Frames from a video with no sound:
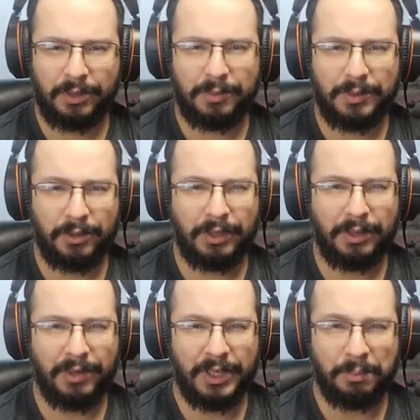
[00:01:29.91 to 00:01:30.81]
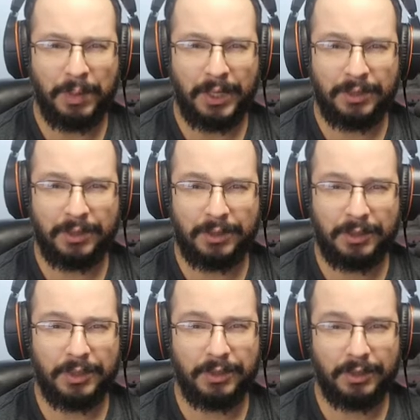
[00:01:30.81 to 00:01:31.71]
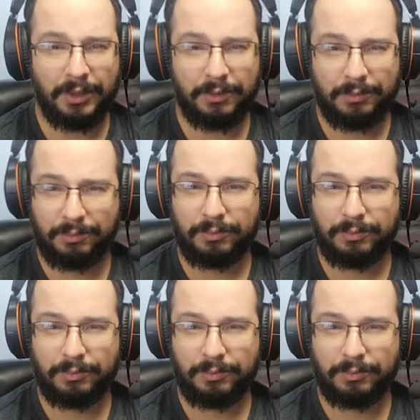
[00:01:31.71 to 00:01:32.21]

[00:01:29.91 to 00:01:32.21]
mas é que eu estava gripado esses dias, então